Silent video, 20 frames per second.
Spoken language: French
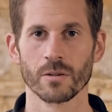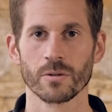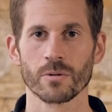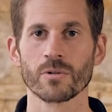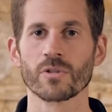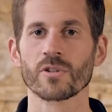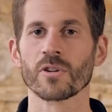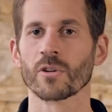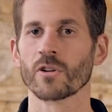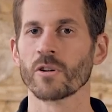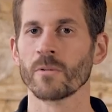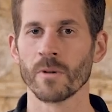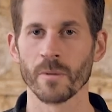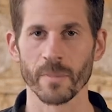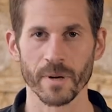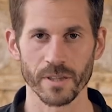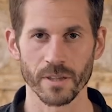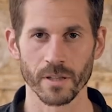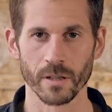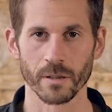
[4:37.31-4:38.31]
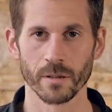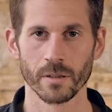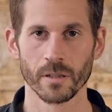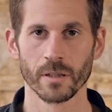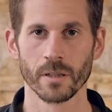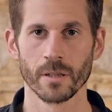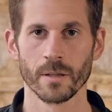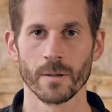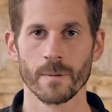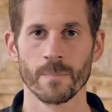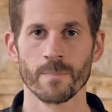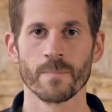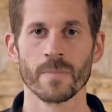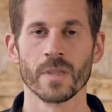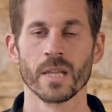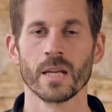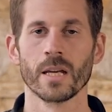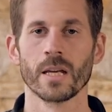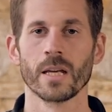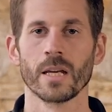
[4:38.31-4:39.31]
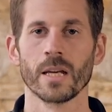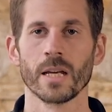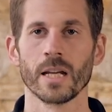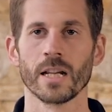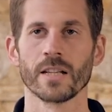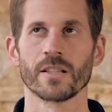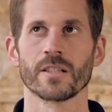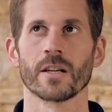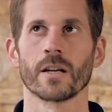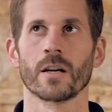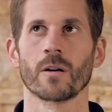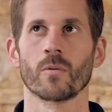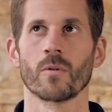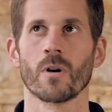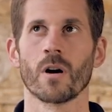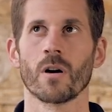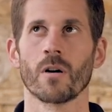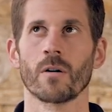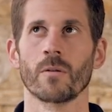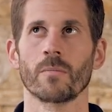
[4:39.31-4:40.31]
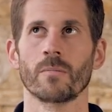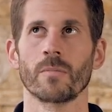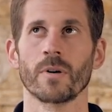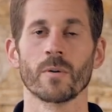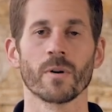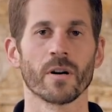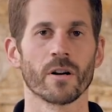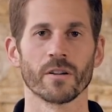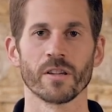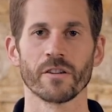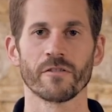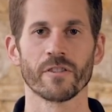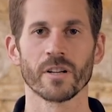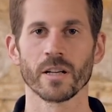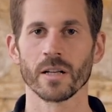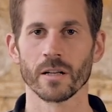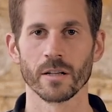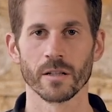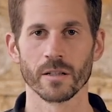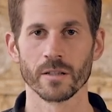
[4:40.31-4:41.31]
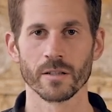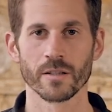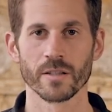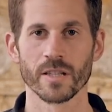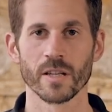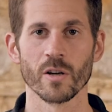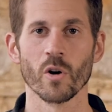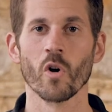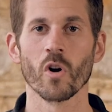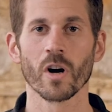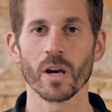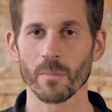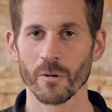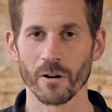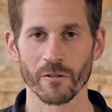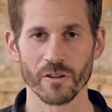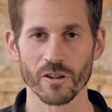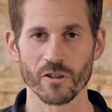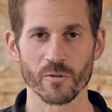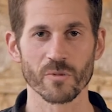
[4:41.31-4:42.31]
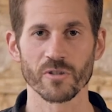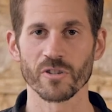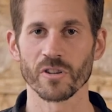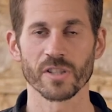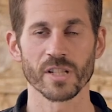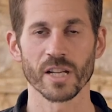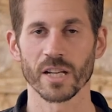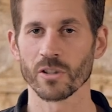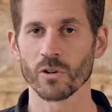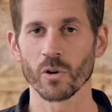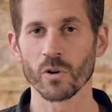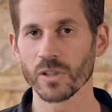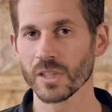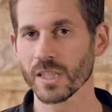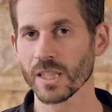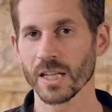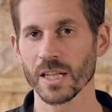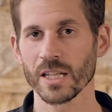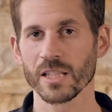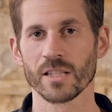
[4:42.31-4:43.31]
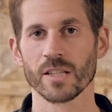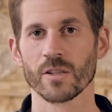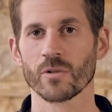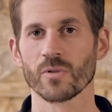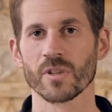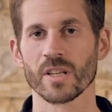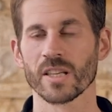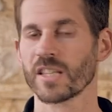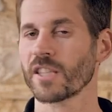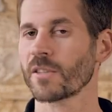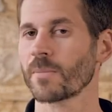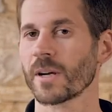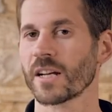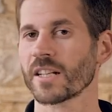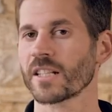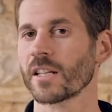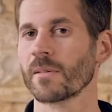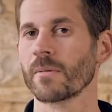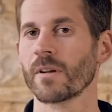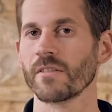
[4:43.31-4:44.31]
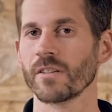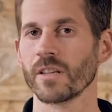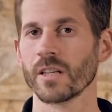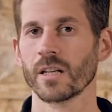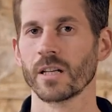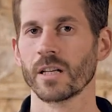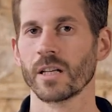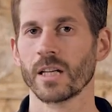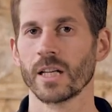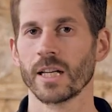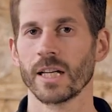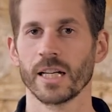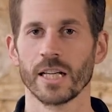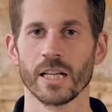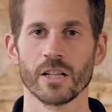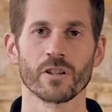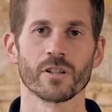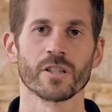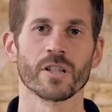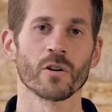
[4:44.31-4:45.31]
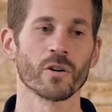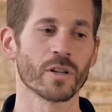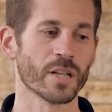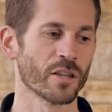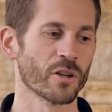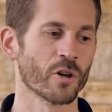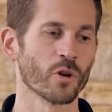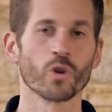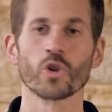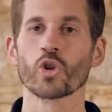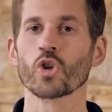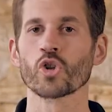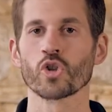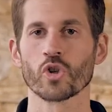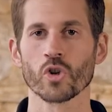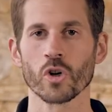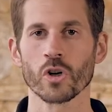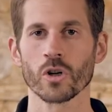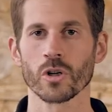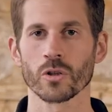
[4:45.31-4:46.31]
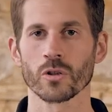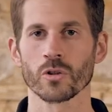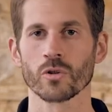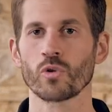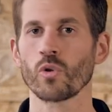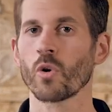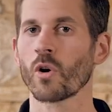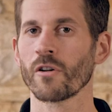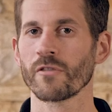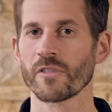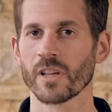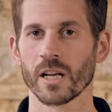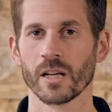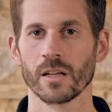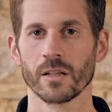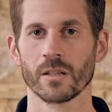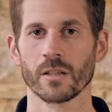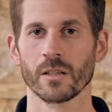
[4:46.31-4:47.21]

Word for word: Tu te sens comment maintenant Et là ils disaient waouh, mais ouais en effet, c'est horrible en fait. Je me sentirais trop tiré si tout ça disparaissait de ma vie et je leur dis, OK, dans deux jours, tout revient.